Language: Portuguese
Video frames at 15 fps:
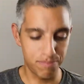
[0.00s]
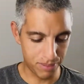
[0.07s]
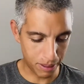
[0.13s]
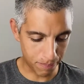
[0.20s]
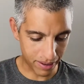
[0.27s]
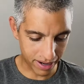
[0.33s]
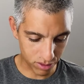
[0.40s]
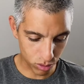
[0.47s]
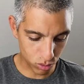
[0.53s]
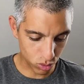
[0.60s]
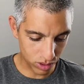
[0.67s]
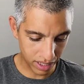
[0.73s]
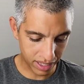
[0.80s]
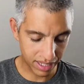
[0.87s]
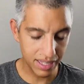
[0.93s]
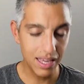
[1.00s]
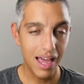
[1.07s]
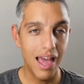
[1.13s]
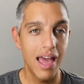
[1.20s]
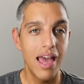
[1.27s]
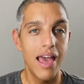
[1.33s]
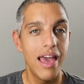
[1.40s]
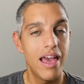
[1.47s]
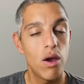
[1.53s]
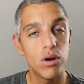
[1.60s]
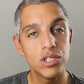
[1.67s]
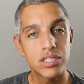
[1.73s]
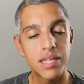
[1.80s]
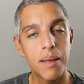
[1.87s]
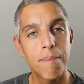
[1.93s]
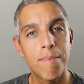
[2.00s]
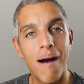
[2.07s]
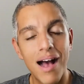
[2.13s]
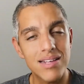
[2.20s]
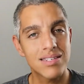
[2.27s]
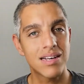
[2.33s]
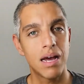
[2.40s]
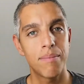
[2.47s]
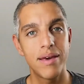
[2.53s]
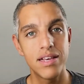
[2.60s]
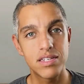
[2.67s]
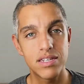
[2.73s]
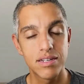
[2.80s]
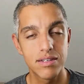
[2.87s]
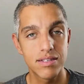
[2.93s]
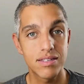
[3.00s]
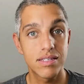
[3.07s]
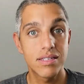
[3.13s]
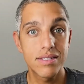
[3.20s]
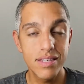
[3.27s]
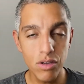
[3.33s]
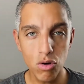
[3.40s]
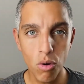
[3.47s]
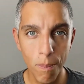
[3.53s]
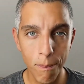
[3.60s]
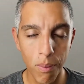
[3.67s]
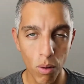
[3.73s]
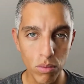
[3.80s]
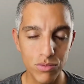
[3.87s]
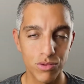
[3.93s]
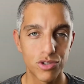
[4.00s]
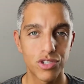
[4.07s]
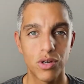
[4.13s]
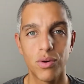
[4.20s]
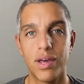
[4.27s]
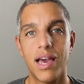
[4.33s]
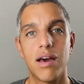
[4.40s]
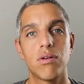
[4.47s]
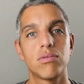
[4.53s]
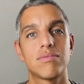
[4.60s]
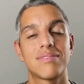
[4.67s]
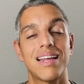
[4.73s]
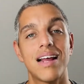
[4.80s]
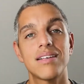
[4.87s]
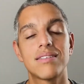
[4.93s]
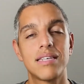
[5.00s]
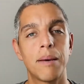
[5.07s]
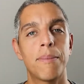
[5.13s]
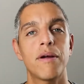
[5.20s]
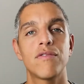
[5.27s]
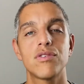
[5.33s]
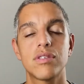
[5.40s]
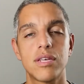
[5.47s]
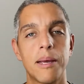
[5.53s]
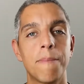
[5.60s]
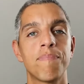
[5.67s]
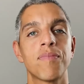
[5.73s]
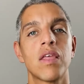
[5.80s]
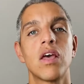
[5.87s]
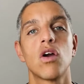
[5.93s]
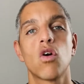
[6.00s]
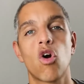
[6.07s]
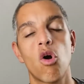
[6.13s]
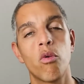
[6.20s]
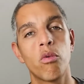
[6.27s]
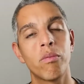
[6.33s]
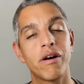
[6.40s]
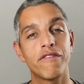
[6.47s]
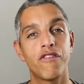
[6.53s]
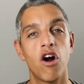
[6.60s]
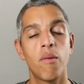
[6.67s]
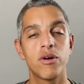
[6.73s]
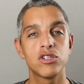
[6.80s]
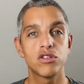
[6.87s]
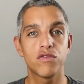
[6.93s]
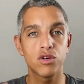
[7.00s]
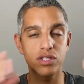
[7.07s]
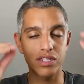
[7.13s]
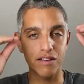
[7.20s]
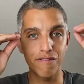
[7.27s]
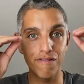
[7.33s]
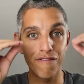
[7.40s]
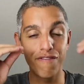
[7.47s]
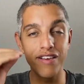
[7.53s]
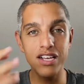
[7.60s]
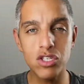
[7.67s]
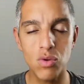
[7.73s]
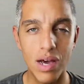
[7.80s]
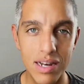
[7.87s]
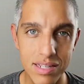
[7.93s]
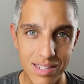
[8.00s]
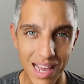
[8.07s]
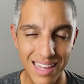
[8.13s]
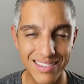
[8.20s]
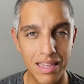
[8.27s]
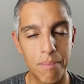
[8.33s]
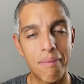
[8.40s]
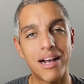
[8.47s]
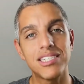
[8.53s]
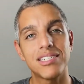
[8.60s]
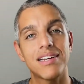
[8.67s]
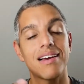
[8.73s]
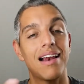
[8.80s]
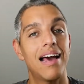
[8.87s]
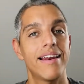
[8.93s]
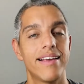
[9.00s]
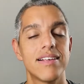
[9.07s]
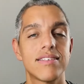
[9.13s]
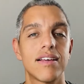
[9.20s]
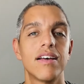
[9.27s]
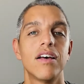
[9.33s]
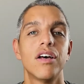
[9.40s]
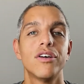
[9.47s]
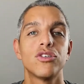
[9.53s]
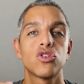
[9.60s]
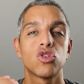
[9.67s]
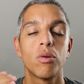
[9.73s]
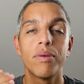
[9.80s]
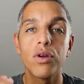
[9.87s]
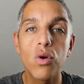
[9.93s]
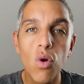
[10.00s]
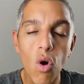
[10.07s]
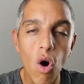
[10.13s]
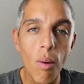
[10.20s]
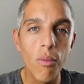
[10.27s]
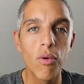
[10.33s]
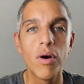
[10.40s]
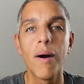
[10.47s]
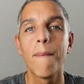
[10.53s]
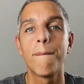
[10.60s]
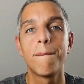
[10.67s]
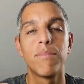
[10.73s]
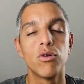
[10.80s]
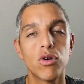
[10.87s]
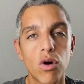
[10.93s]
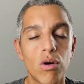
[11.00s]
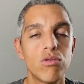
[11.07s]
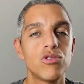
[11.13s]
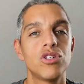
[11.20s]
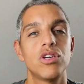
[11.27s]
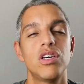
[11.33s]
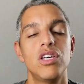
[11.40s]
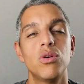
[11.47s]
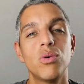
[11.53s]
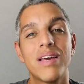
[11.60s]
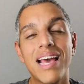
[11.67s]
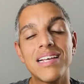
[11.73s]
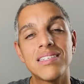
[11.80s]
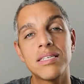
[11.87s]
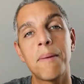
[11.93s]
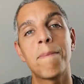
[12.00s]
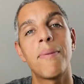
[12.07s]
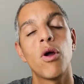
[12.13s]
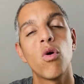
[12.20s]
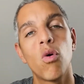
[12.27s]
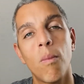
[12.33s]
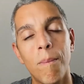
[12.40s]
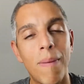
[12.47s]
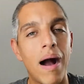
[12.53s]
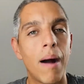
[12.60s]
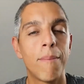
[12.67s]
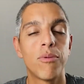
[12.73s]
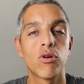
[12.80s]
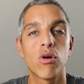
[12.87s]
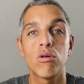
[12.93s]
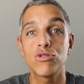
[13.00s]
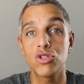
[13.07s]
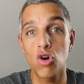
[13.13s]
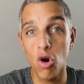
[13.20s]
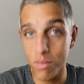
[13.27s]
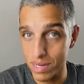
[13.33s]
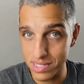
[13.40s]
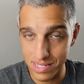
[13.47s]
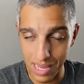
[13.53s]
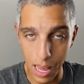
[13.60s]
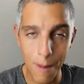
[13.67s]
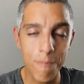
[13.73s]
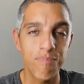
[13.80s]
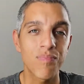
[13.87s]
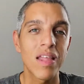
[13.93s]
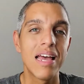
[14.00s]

preparando tudo aqui, eu listei basicamente cinco pontos que eu quero trazer para você como uma forma de você visualizar, ter mais clareza sobre como, por onde e o que se preocupar, por onde começar